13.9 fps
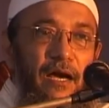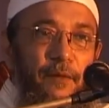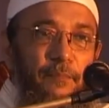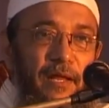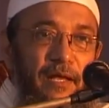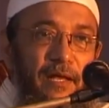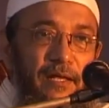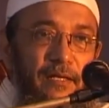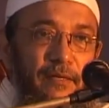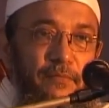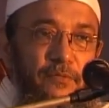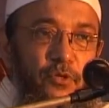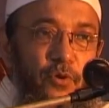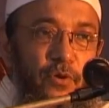আমরা
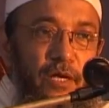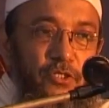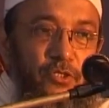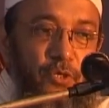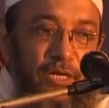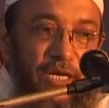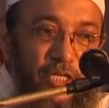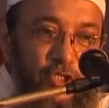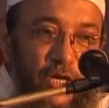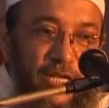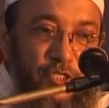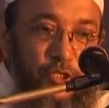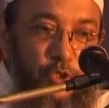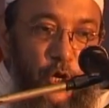দরকার যখন
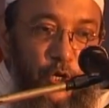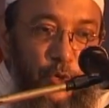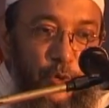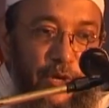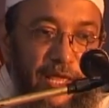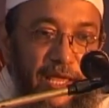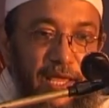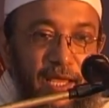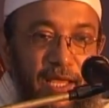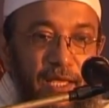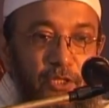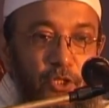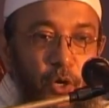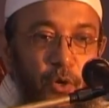জাহাজ জয়েন করি
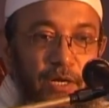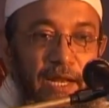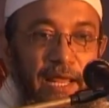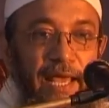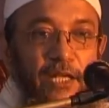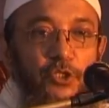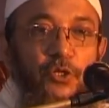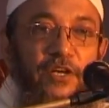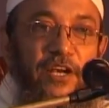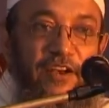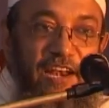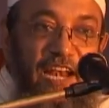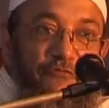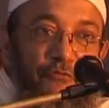তখন একজনকে
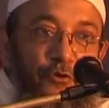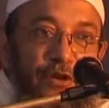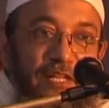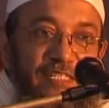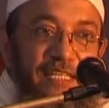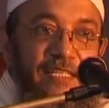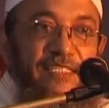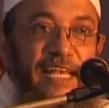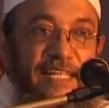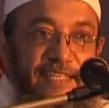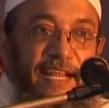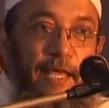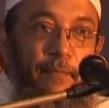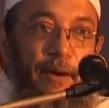রিলিফ করি যে
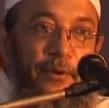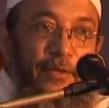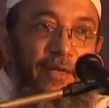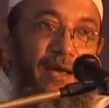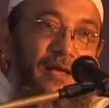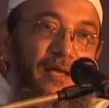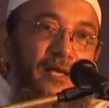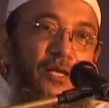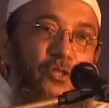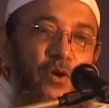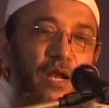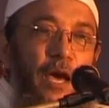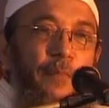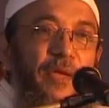যাইতে কি বারুইয়া
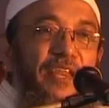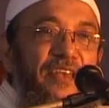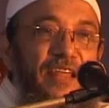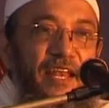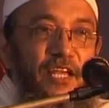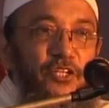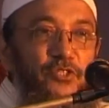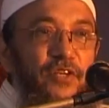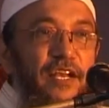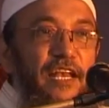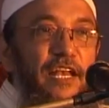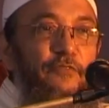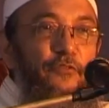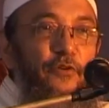তোরা আমি ইন্ডিয়ান একজনকে
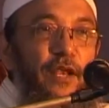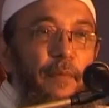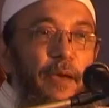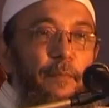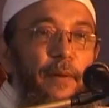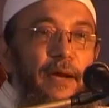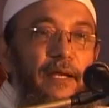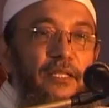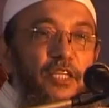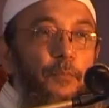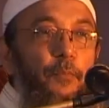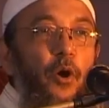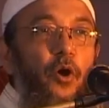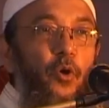রিলিফ করলাম একবার
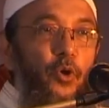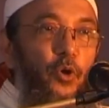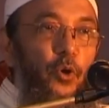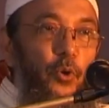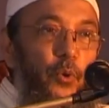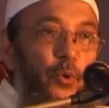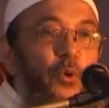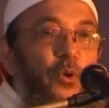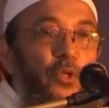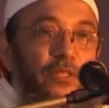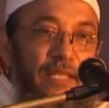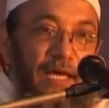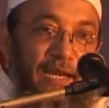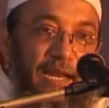দীপক কুণ্ডু
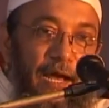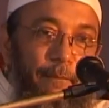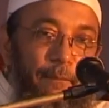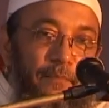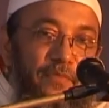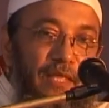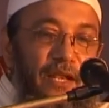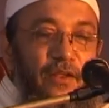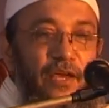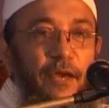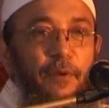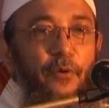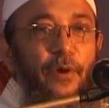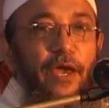তার নাম তার
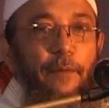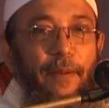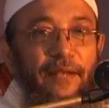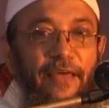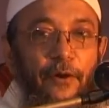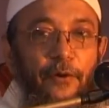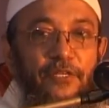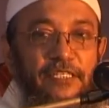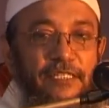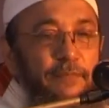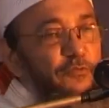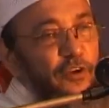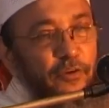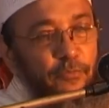লাগে আমার কয়েকবার দেখা হয়েছে
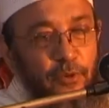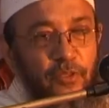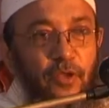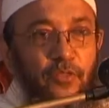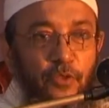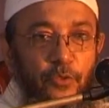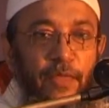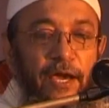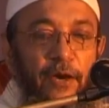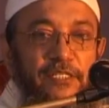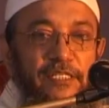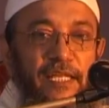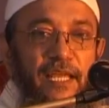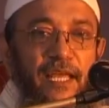পরবর্তী হয়তো দেখা
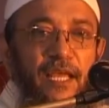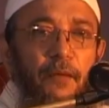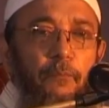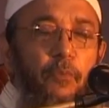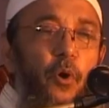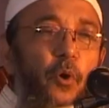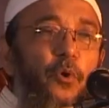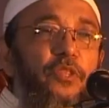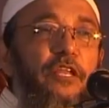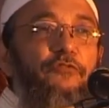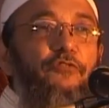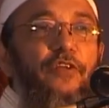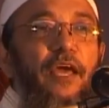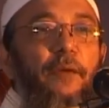হয়েছে
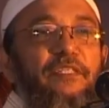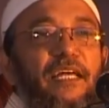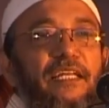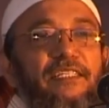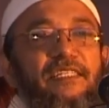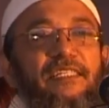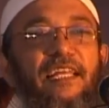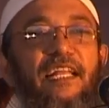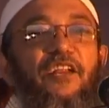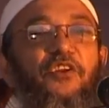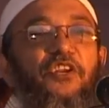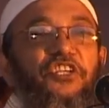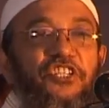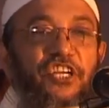বহুদিন পরে আমি জানছি যে তেন
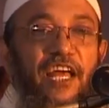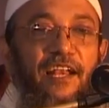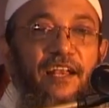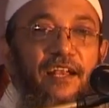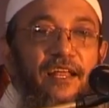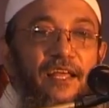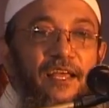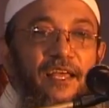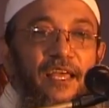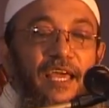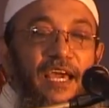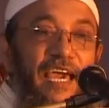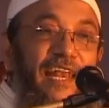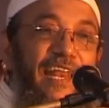খ্রিস্টিয়ান
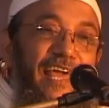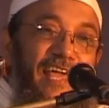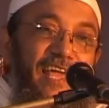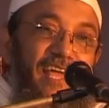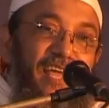খেনে